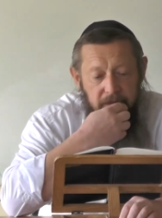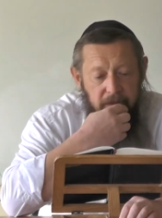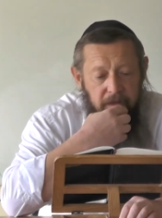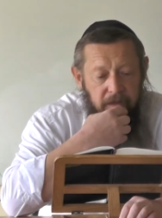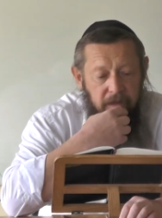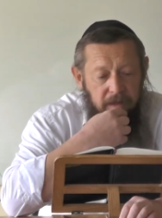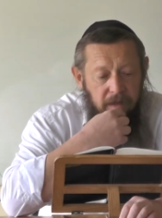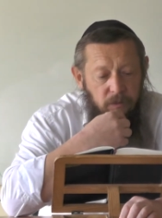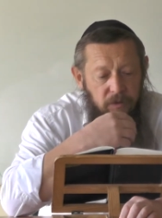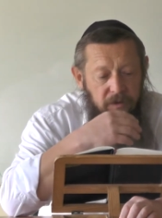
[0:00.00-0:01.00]
она
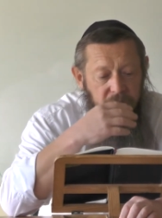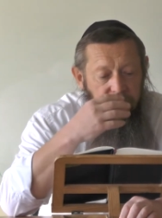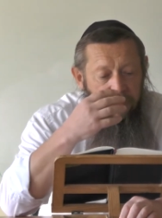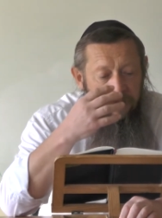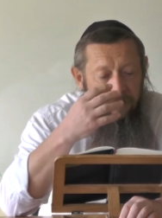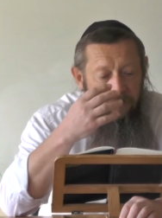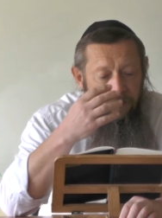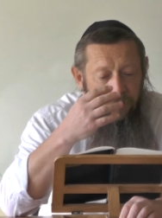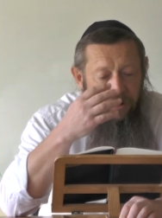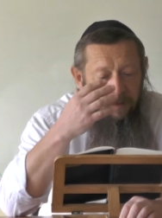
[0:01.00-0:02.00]
как бы состоит из двух
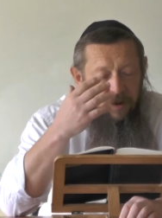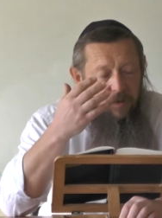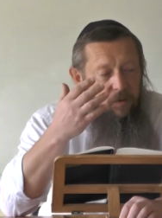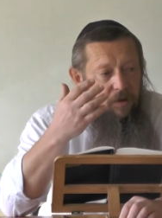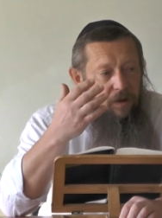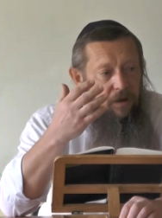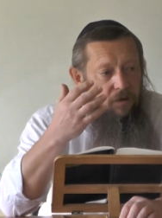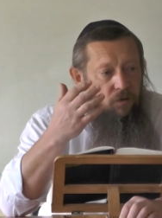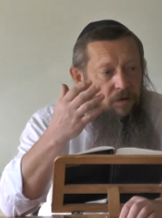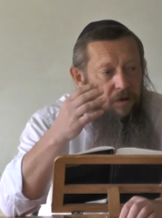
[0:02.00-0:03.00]
вещей. Письменная и
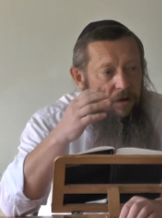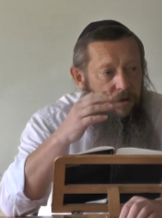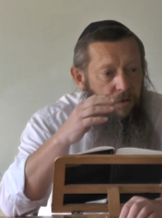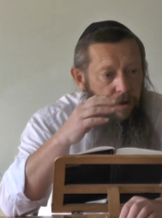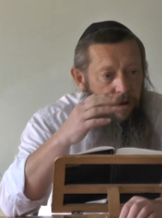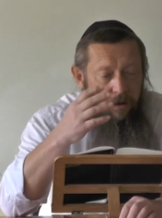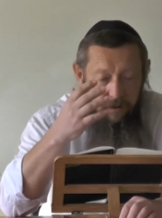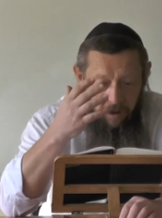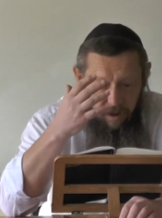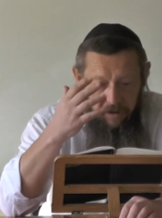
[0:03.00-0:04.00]
устная Тора,
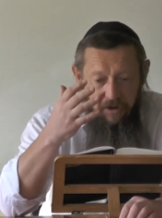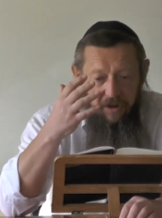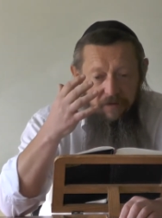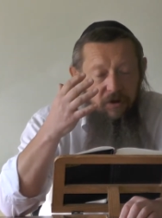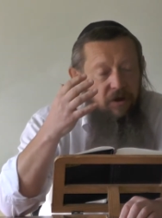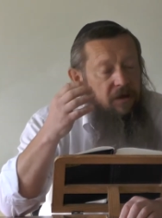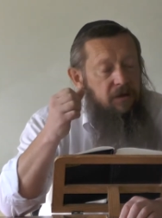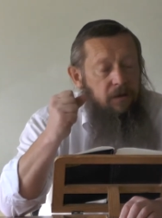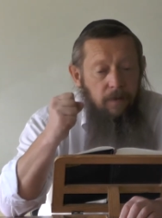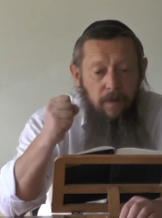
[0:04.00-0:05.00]
ах, они есть две
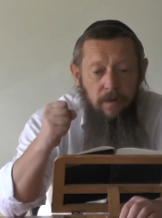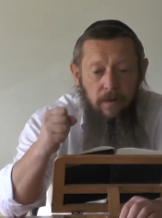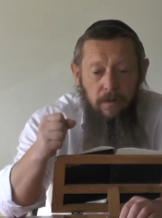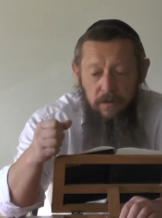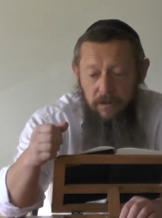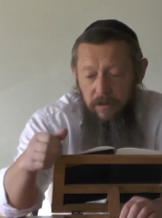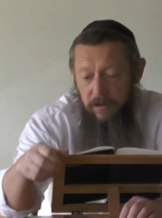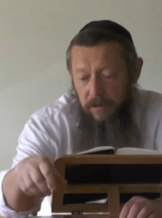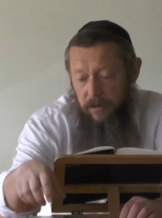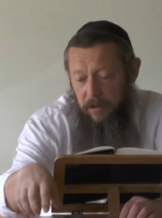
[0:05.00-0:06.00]
части.
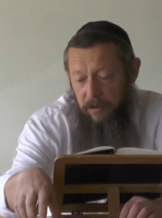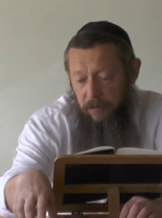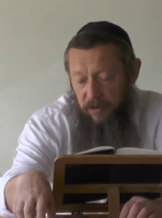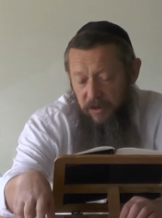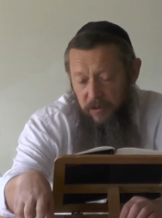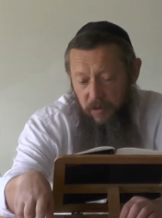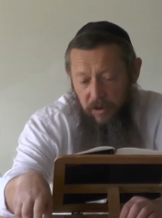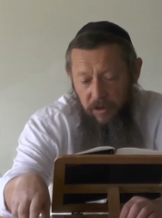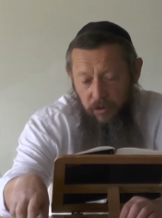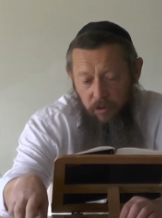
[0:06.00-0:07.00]
И
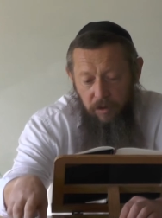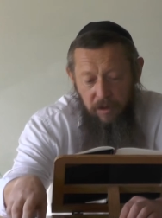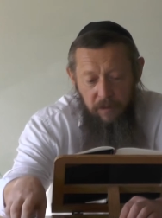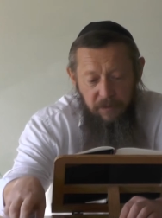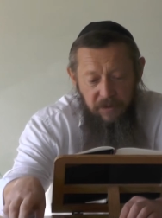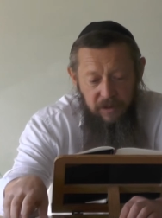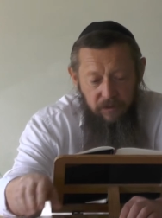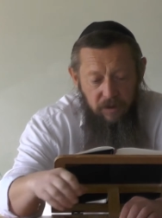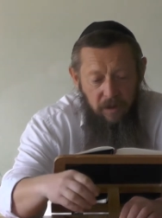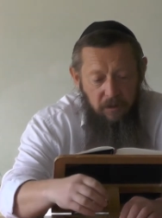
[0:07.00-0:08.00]
письменная Тора
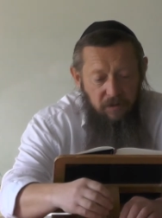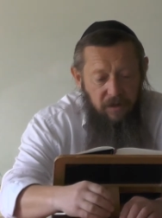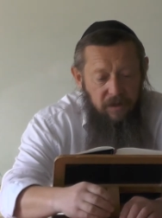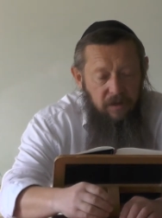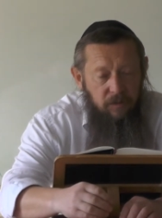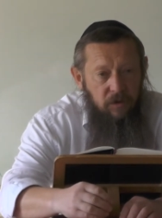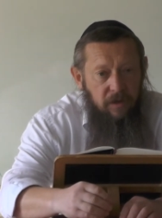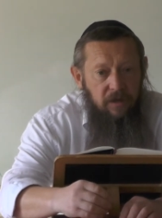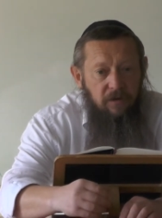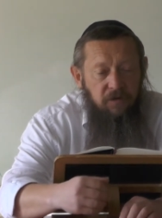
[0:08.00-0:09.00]
описывает нам творение мира
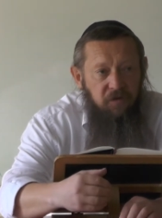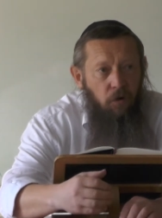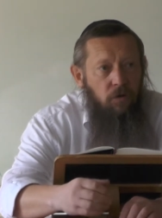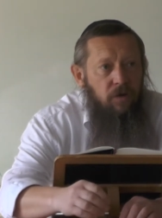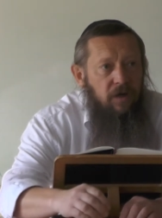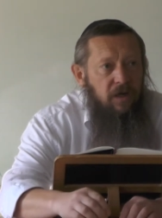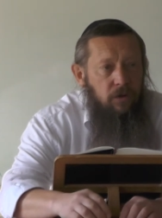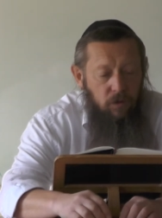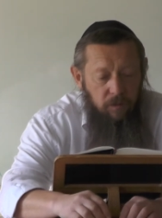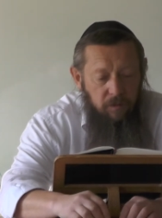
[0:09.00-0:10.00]
и фон, на
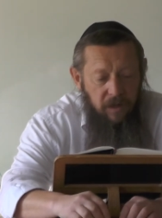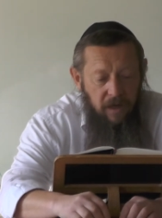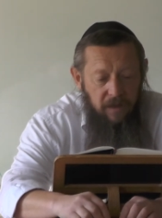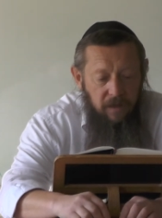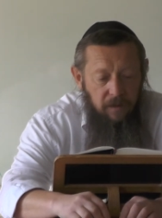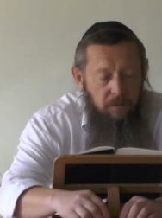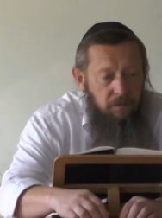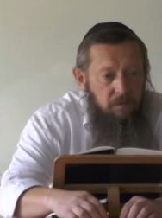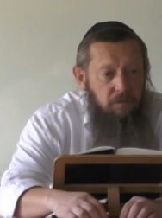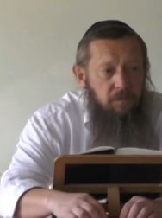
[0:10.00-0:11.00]
котором дали нам
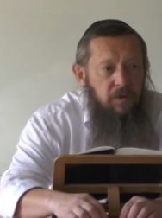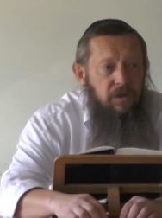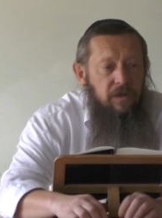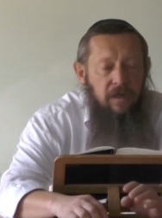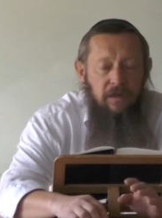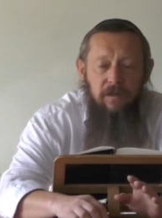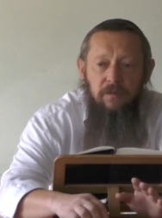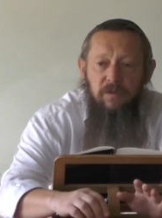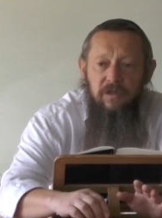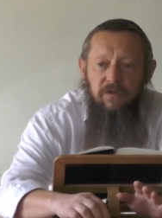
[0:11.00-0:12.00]
были даны
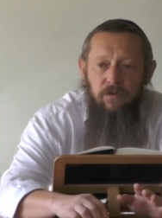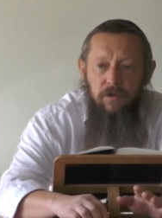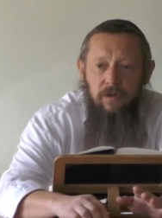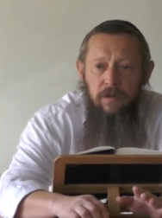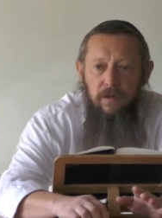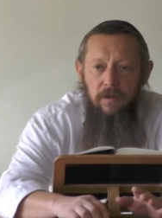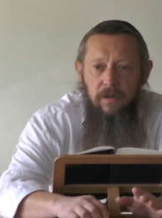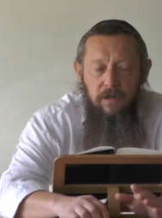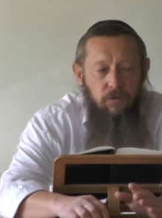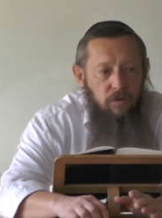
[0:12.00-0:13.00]
нам мицвод.
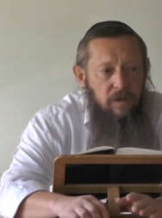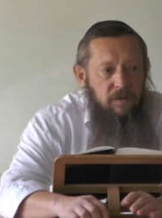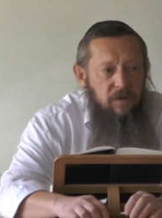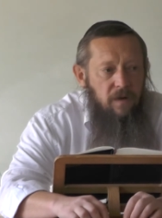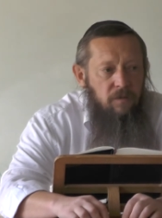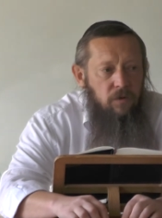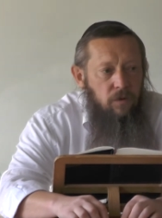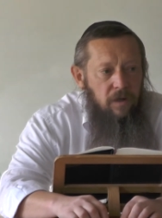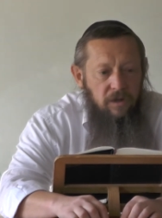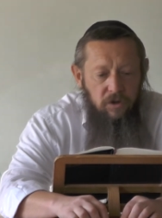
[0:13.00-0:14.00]
И другими словами,
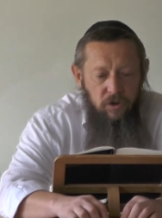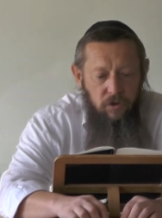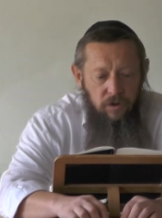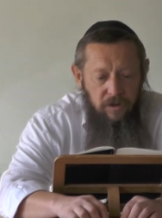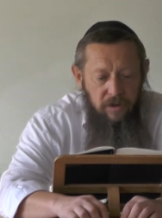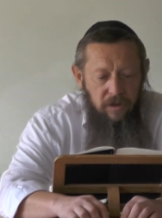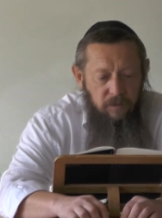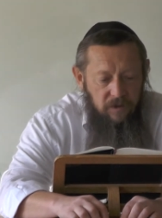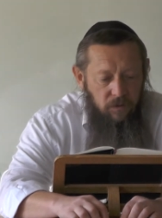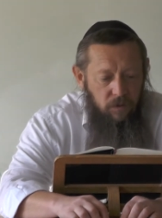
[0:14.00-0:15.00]
Тора это еще и книга
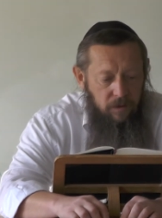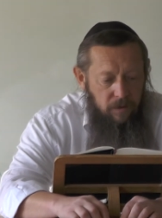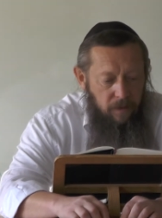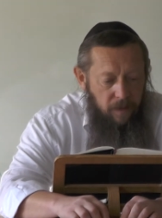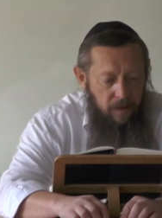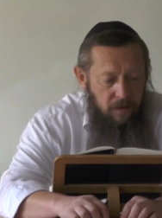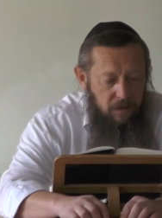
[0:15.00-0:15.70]
мицвод, да?